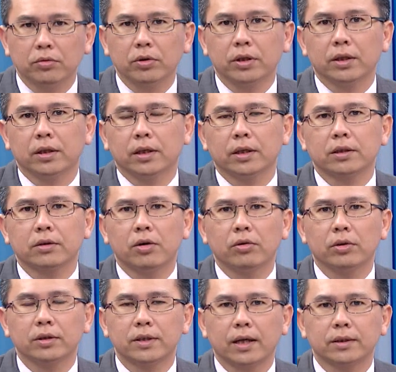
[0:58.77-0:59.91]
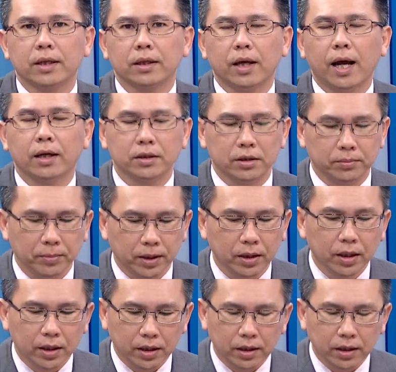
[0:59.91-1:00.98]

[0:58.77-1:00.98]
多点的一个公上涨的行情里面，